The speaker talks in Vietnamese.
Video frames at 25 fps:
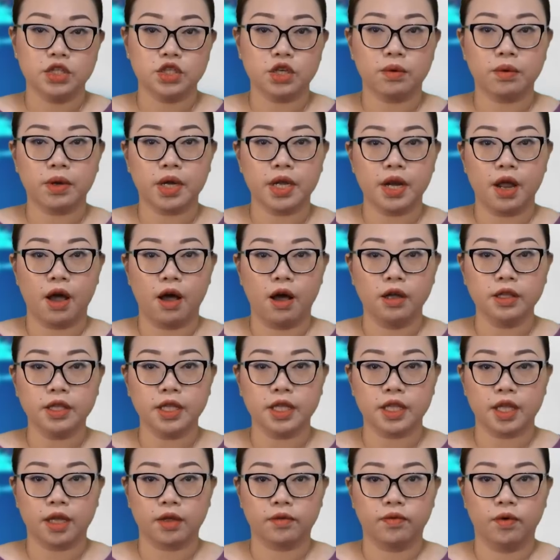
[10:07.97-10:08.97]
Trong khi đó,
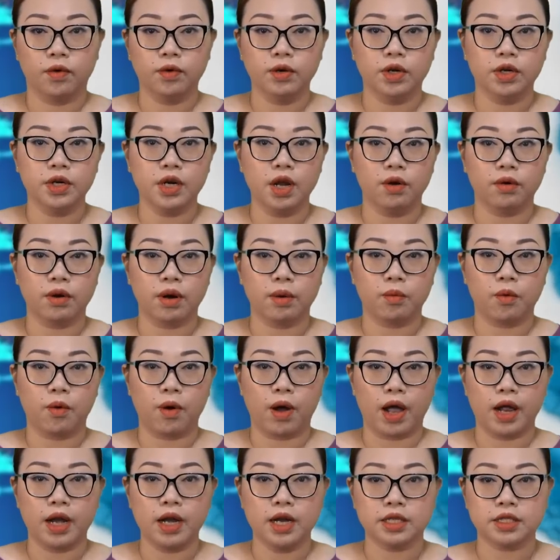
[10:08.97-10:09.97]
thì thành phố đứng đầu năm
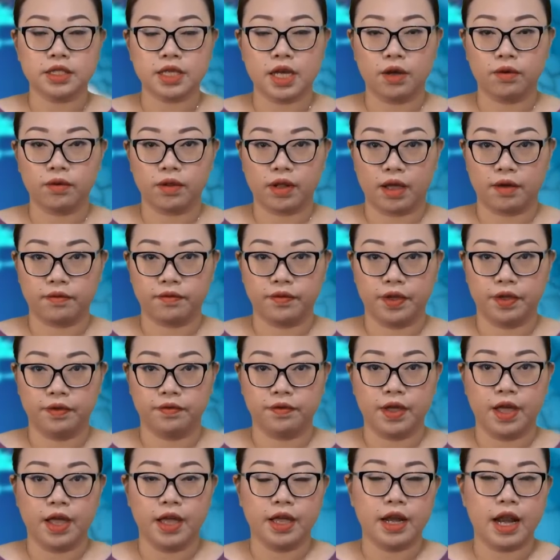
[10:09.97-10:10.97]
ngoái là Tel Aviv
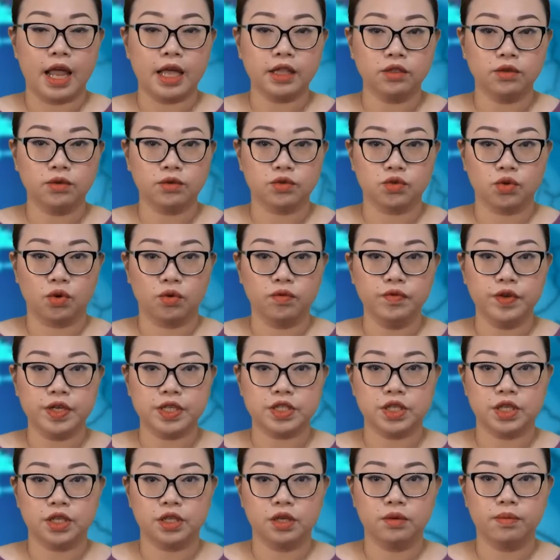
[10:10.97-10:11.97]
đã tụt xuống vị
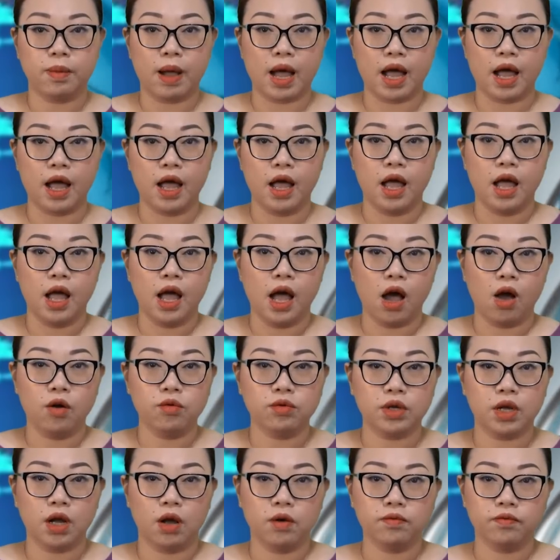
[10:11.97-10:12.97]
trí thứ ba.
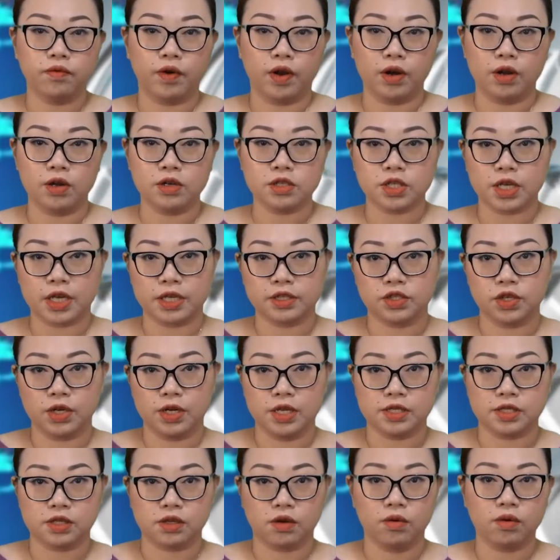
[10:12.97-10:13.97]
Hồng Kông và Los
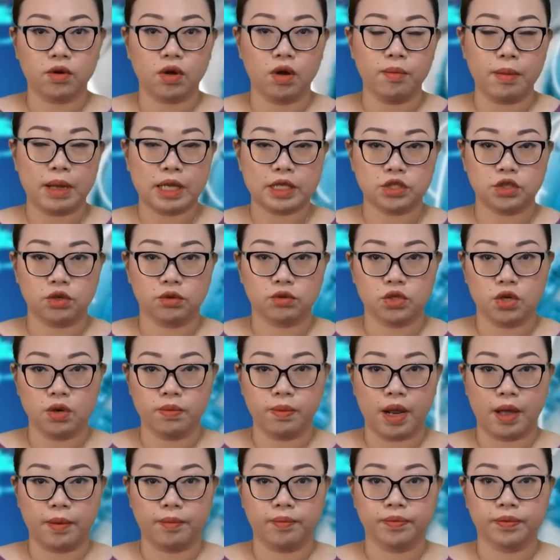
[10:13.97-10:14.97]
Angeles cũng có mặt trong
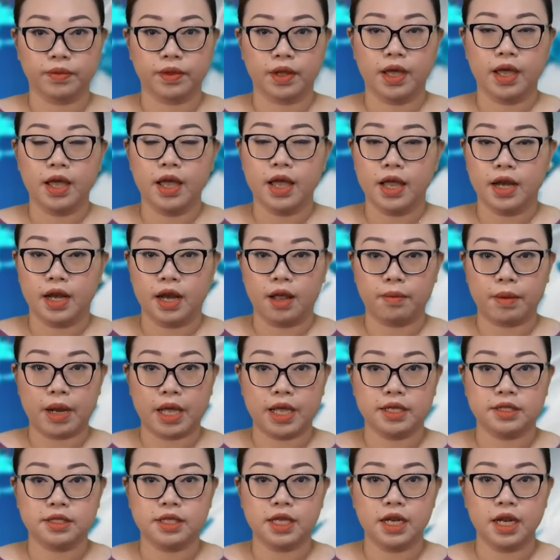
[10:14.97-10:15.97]
top 5. Năm
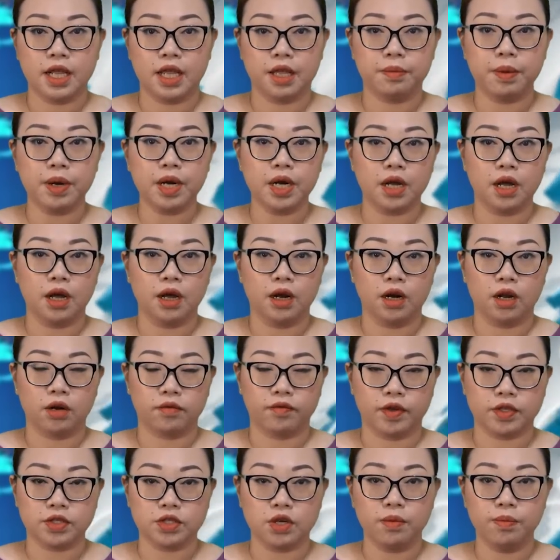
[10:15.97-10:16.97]
nay, Sydney bất ngờ
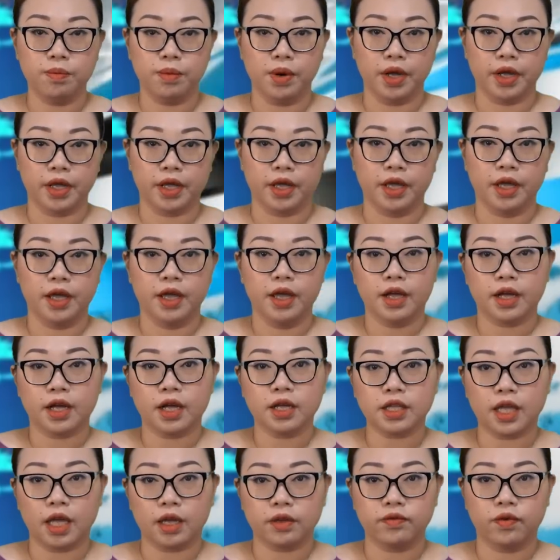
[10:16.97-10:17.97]
lọt vào top 10.
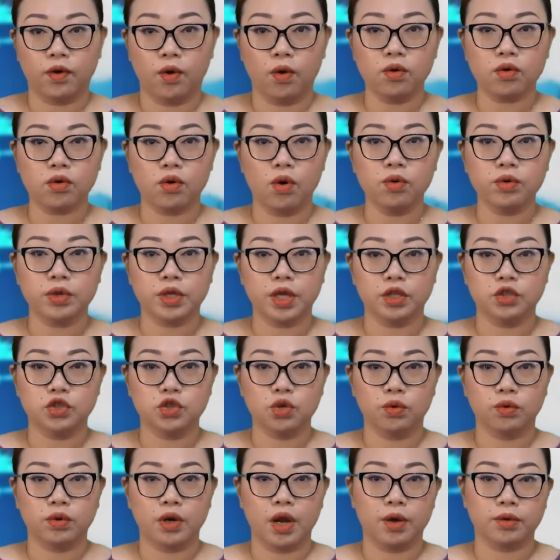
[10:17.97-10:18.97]
Các thành phố của Úc nhìn
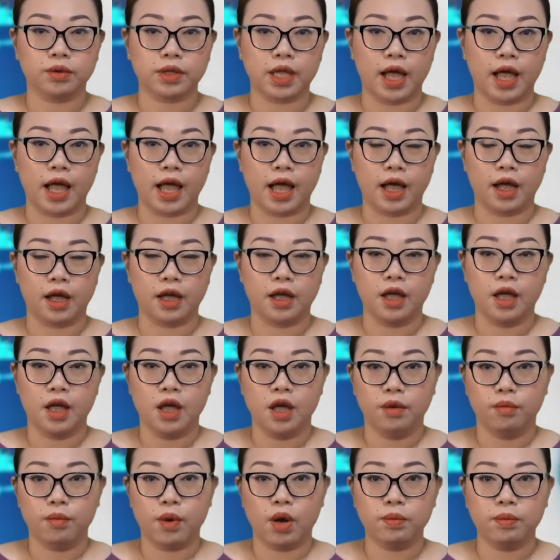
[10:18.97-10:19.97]
chung đều tăng hạng.
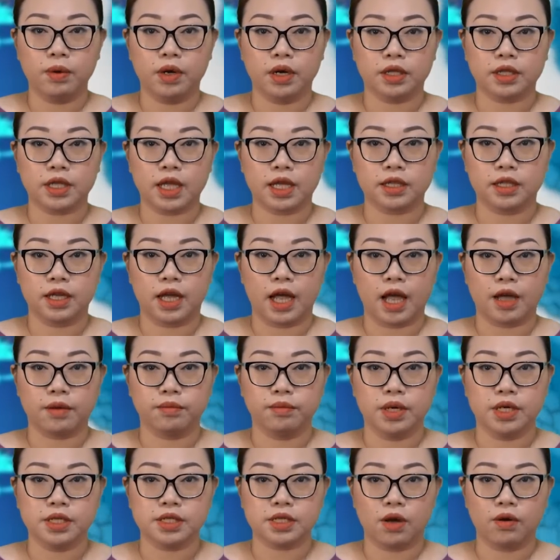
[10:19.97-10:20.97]
Melbourne tăng từ
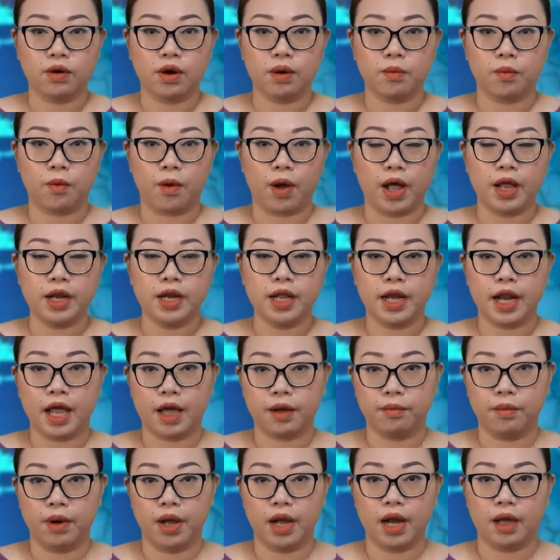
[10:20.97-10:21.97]
hạng 16 năm ngoái lên
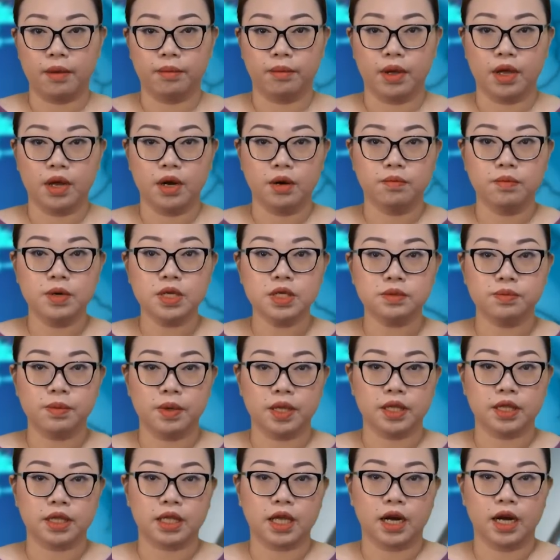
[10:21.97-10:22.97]
hạng 15,
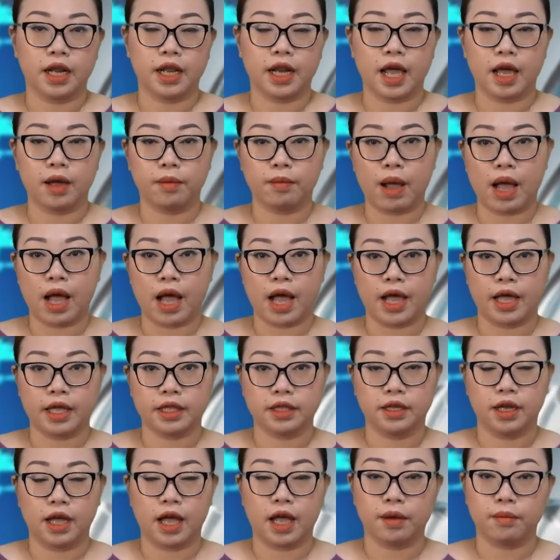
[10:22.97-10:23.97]
Brisbane tăng lên hạng 32
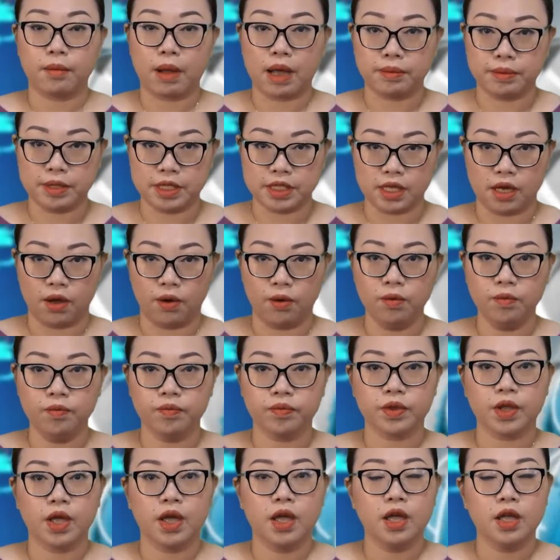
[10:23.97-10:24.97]
từ hạng 36.
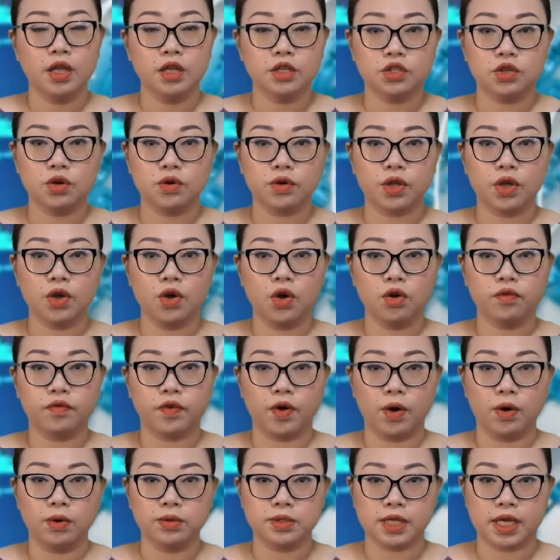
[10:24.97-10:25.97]
Tokyo
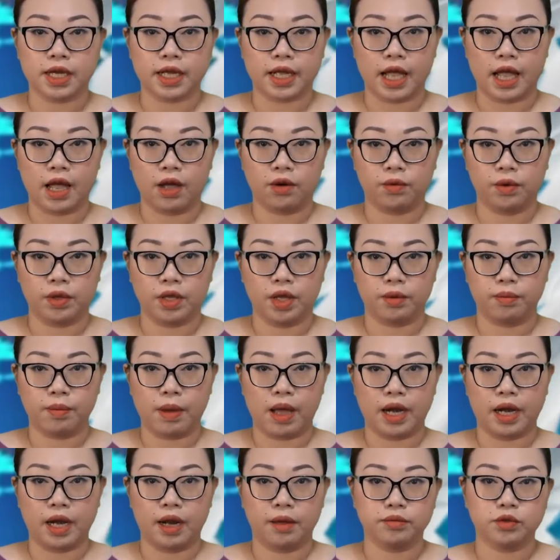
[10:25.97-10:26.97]
và Osaka của Nhật
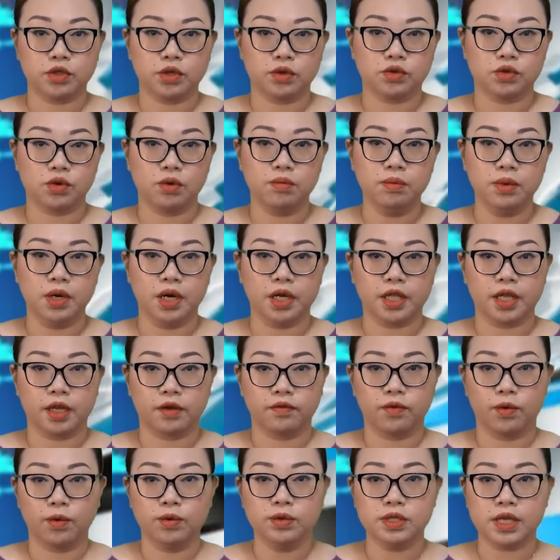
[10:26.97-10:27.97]
Bản nằm trong số 10
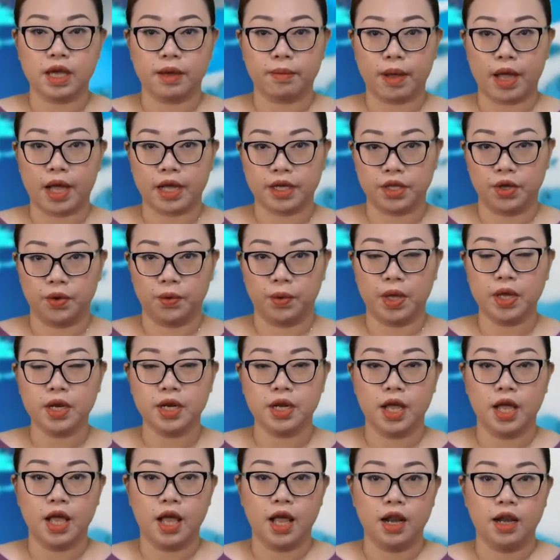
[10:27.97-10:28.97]
thành phố giảm hạng nhiều nhất,
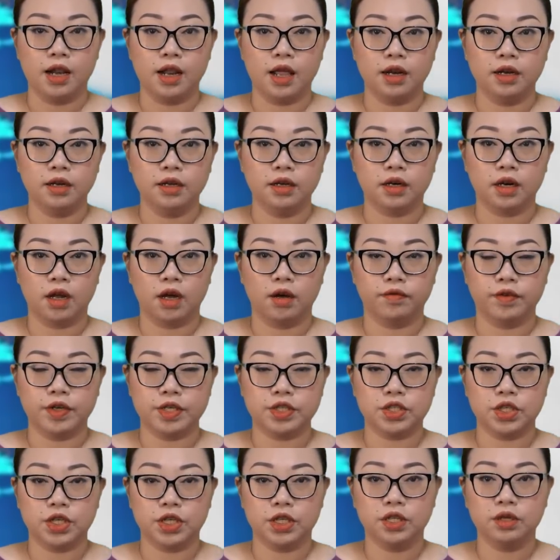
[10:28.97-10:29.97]
lần lượt ở
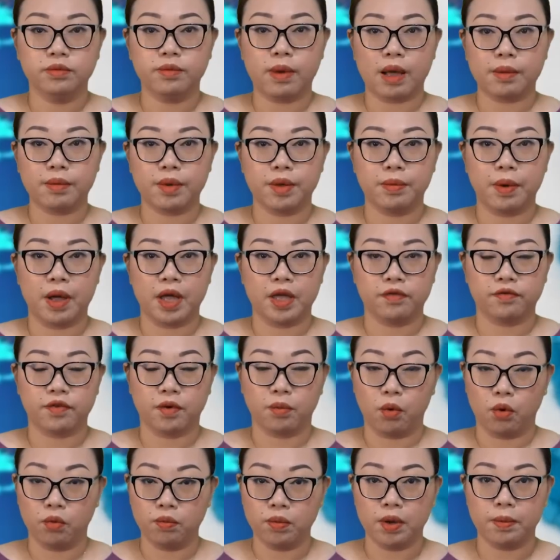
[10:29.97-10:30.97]
vị trí thứ 37
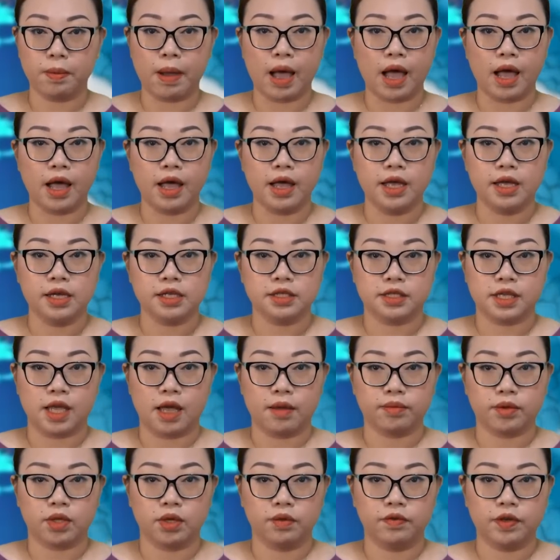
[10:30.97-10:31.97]
và 43,
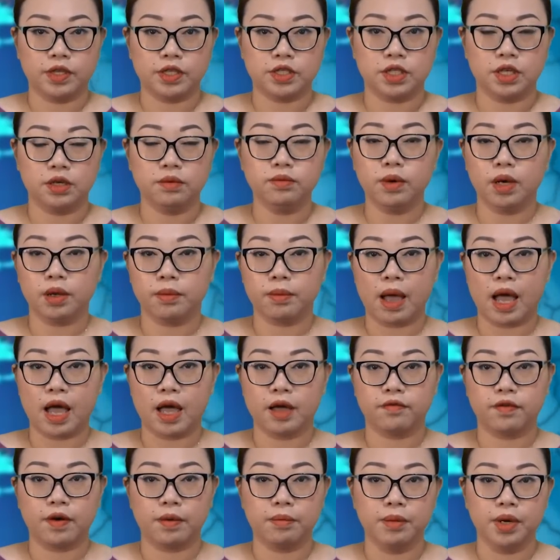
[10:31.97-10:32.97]
giảm từ vị trí
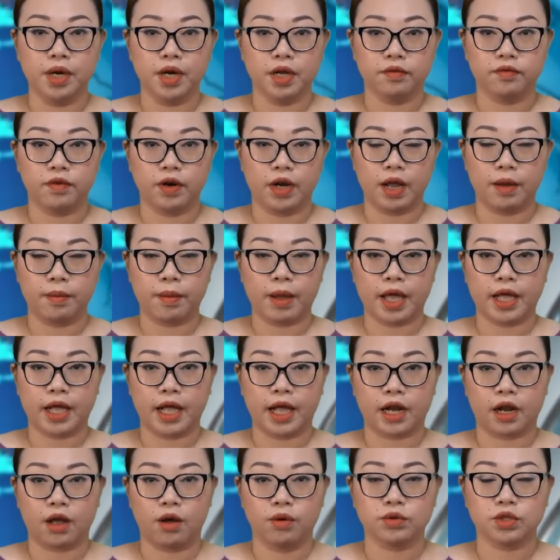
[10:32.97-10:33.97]
13 và 10 vào năm
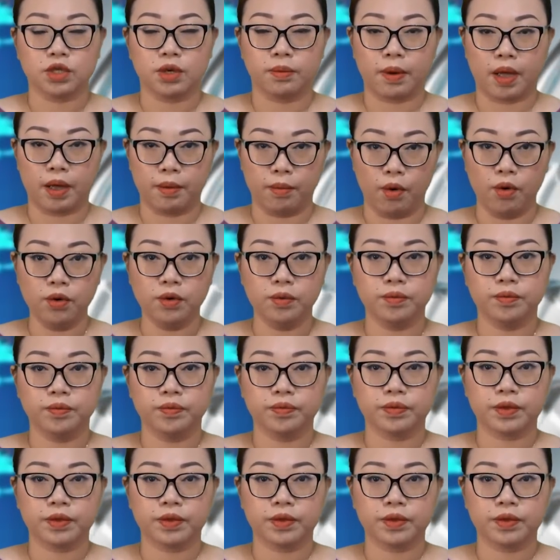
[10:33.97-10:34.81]
2021.